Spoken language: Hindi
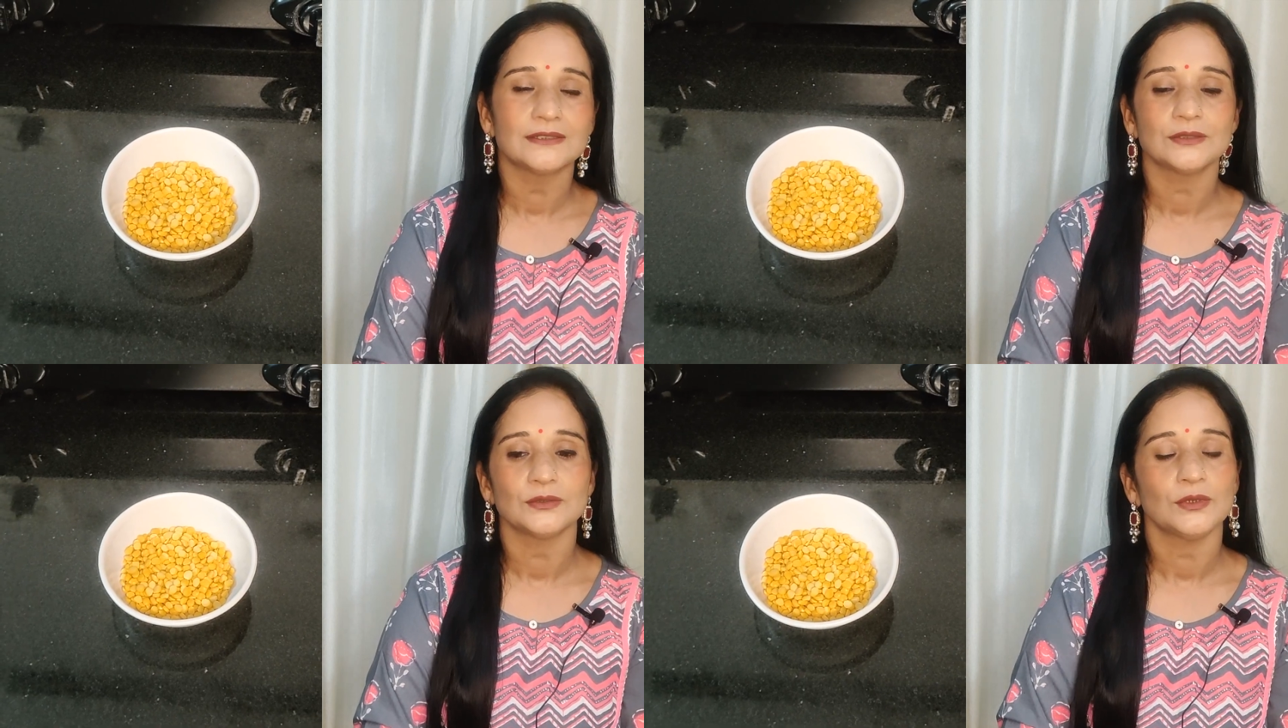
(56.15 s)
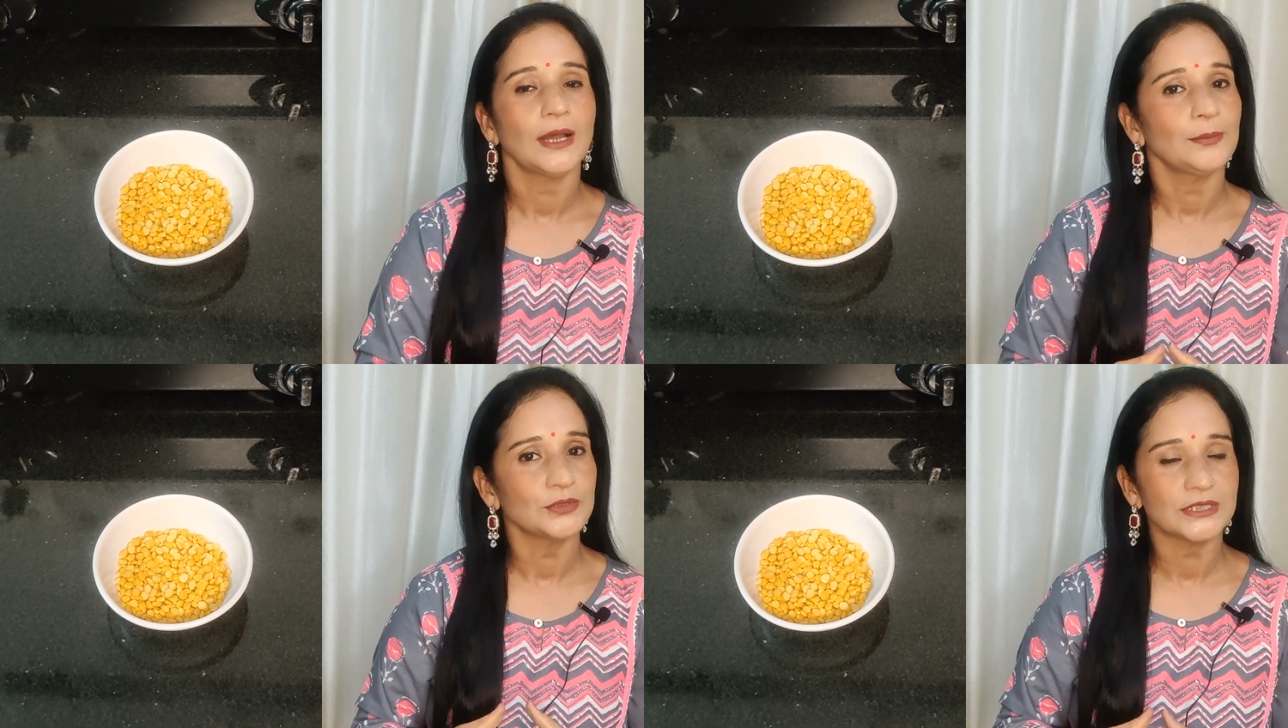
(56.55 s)
तो
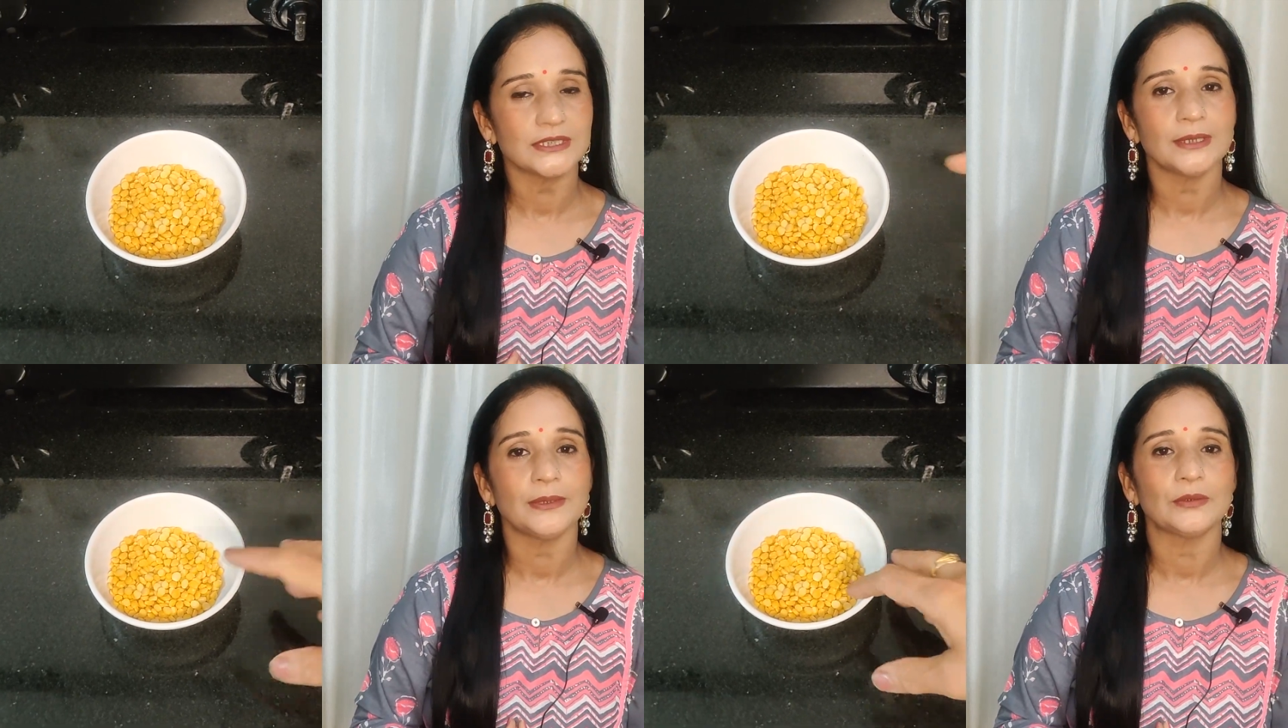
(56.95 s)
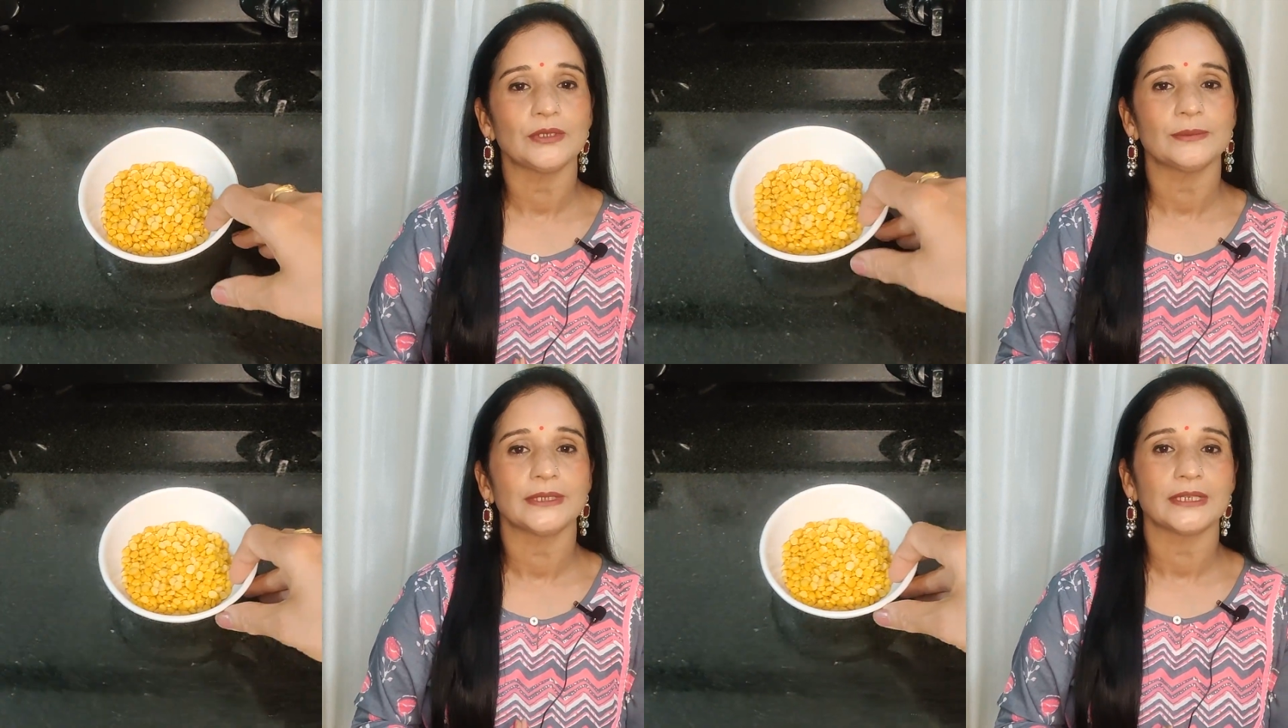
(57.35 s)
आपको जितना
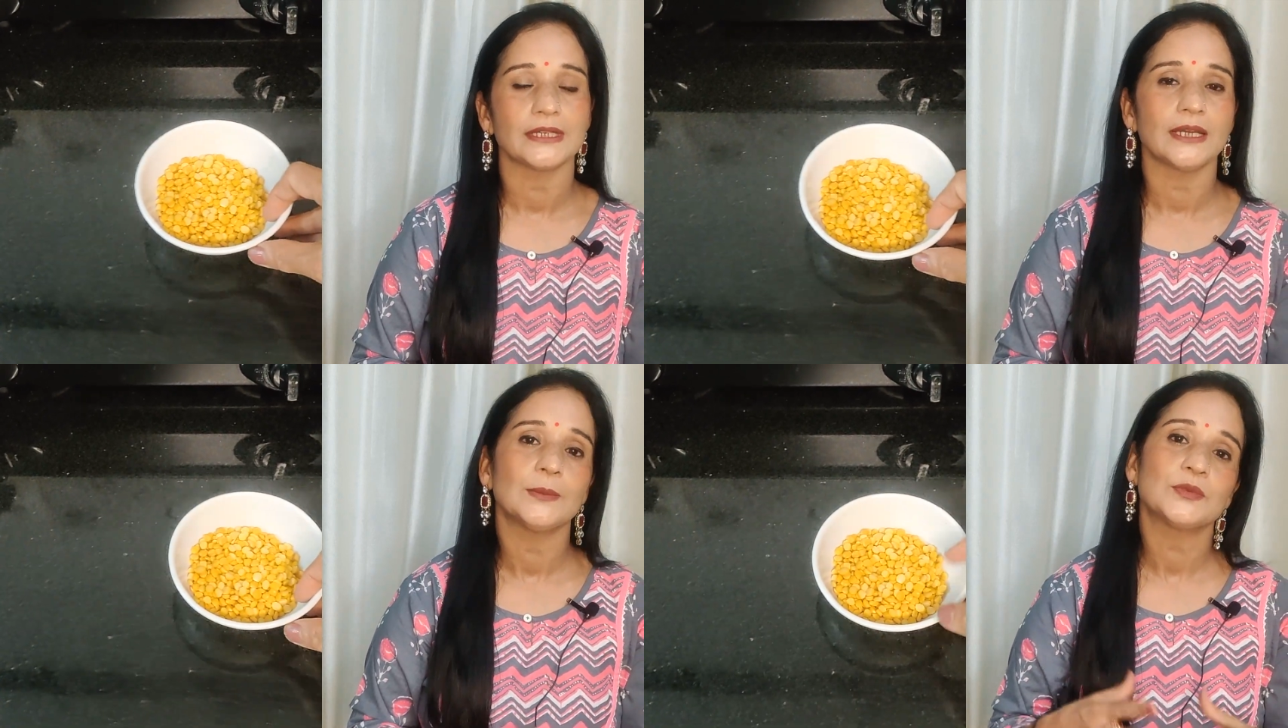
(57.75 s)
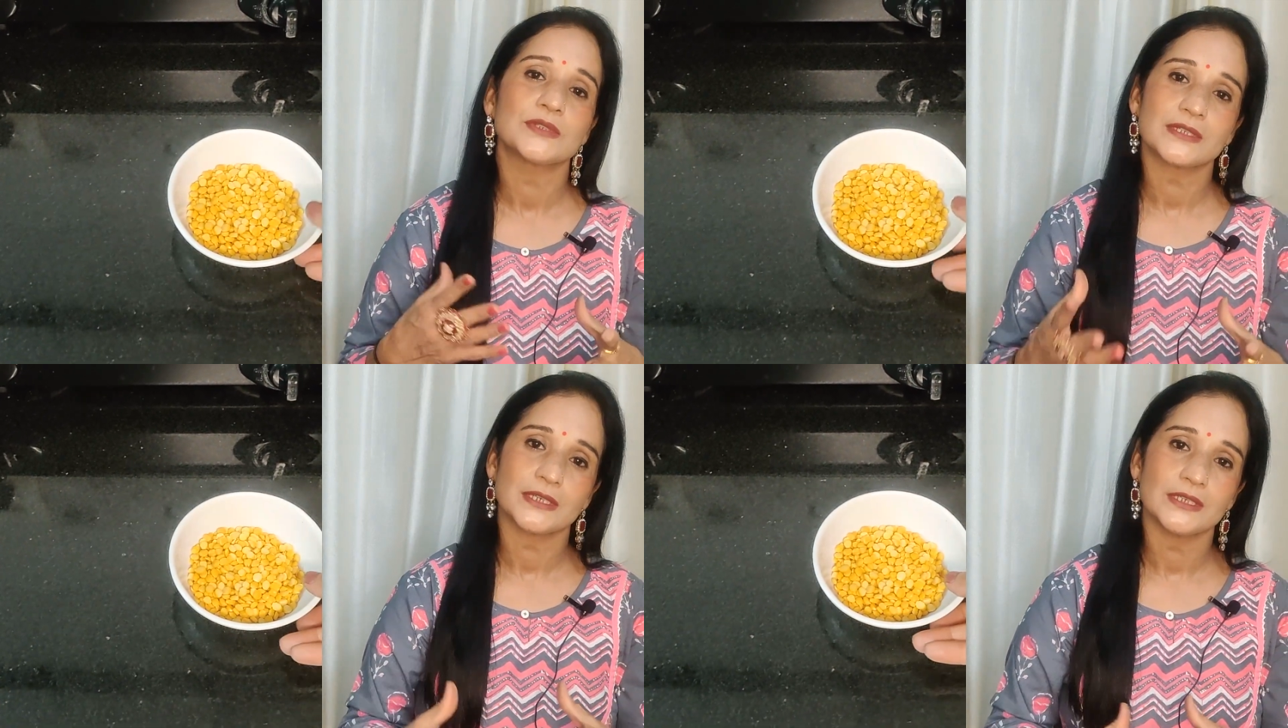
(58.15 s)
पाउडर बनाना है आप
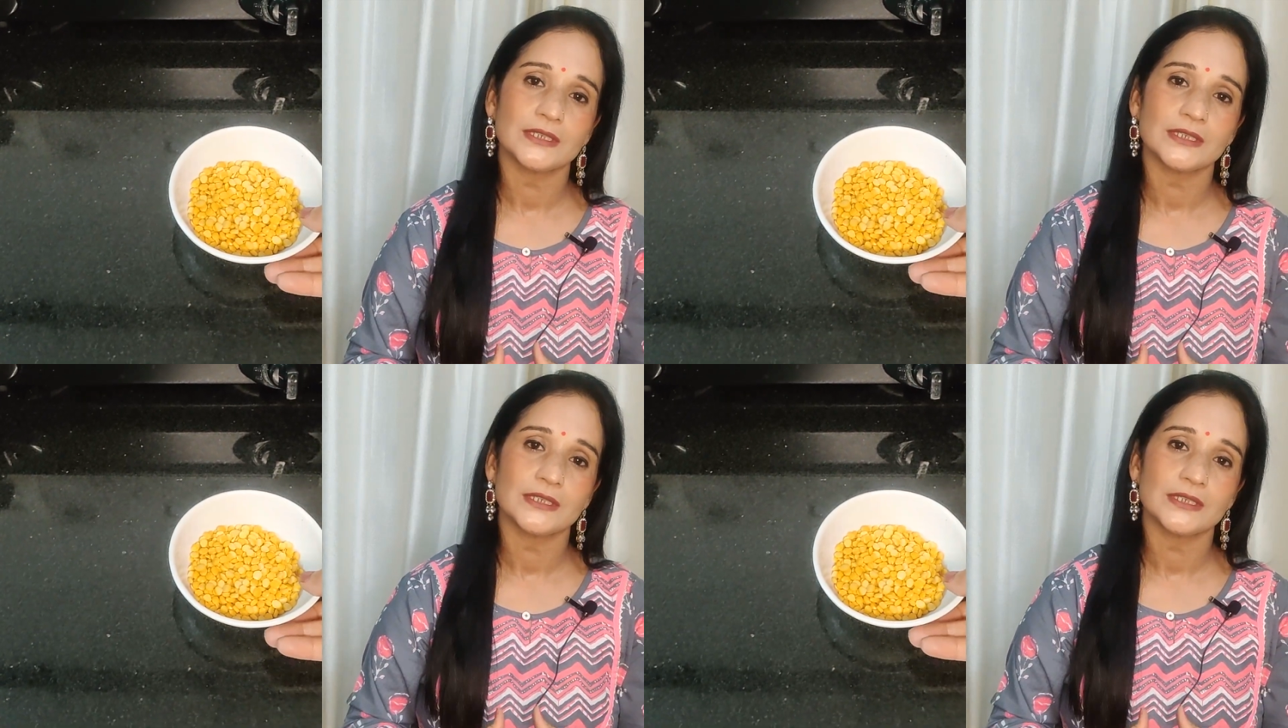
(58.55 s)
उसके